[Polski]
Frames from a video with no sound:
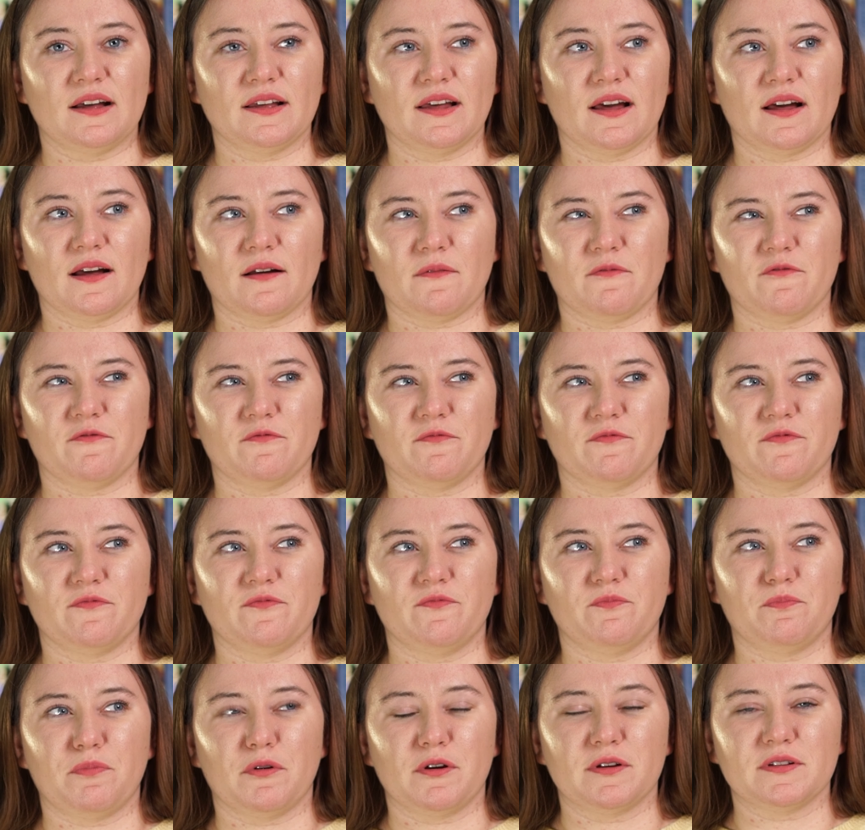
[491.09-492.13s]
Ja
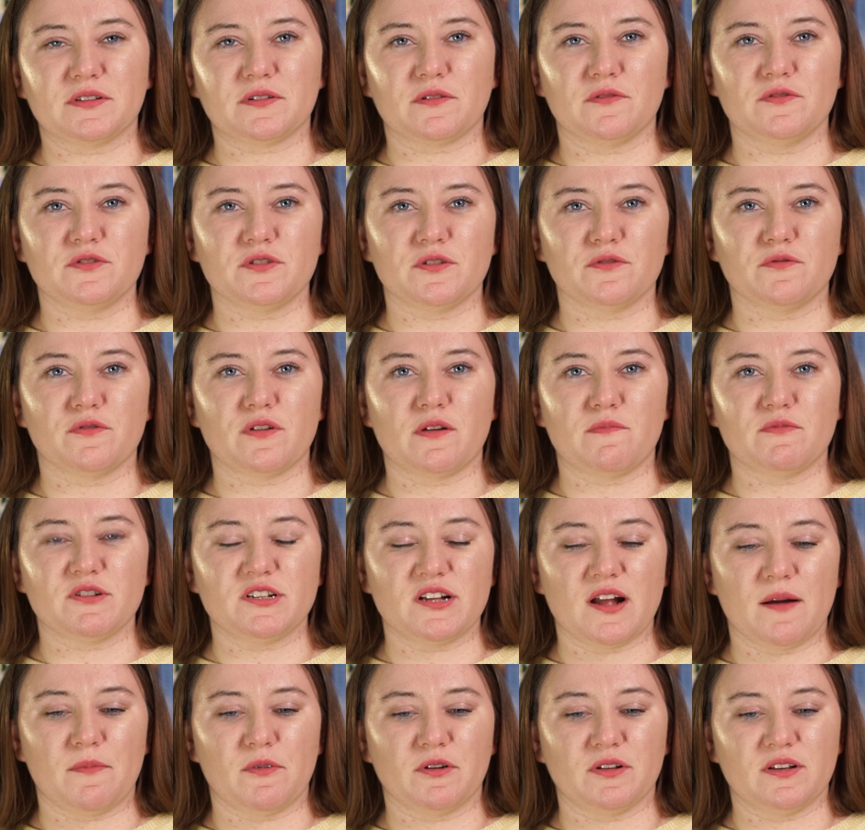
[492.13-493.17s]
po jej skończeniu nie
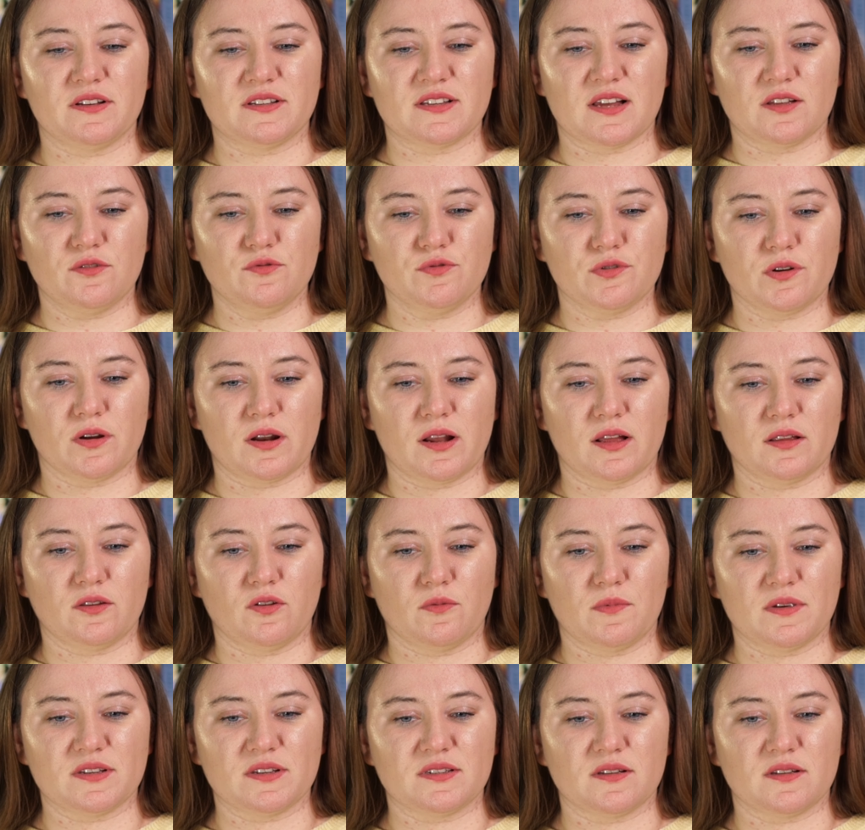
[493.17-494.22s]
myślałam o niej za dużo,
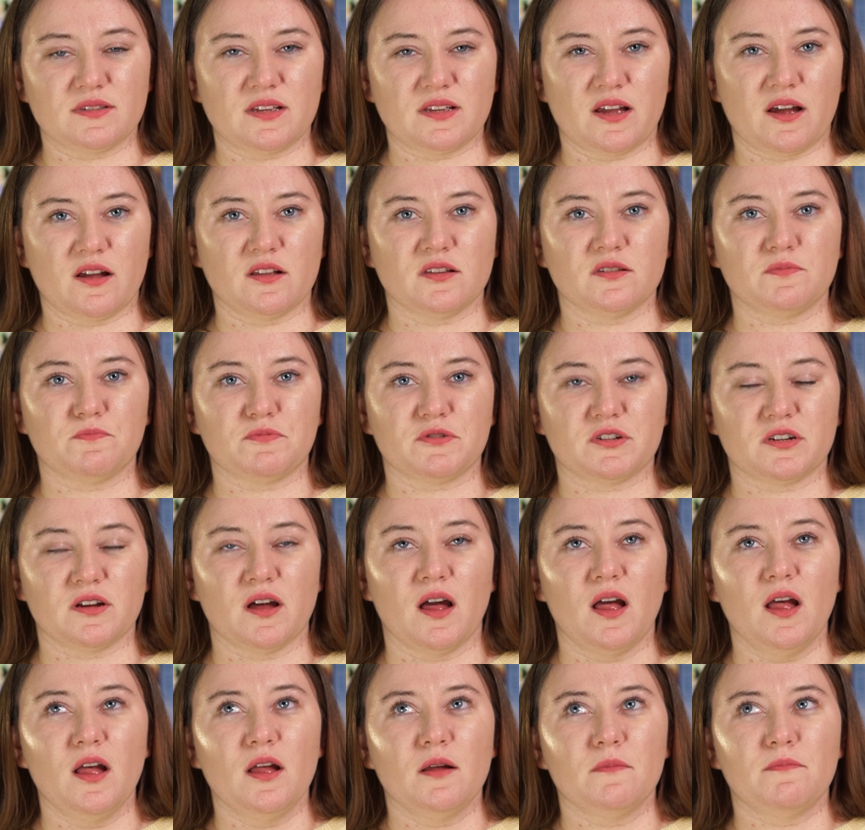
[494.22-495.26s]
natomiast zostając przy
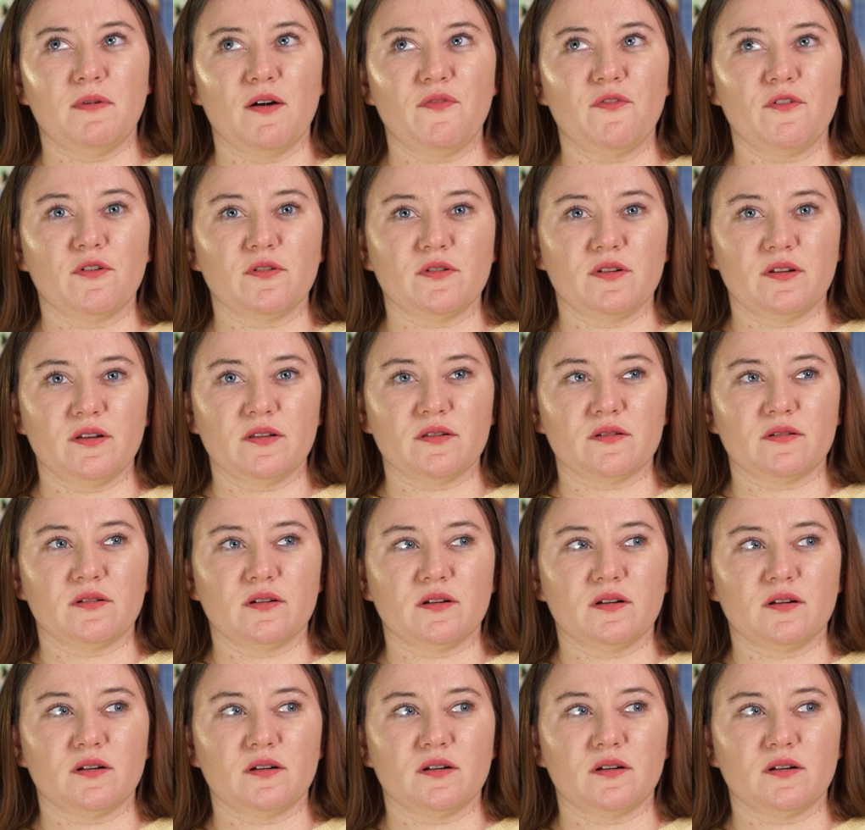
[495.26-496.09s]
Bev O'Leary,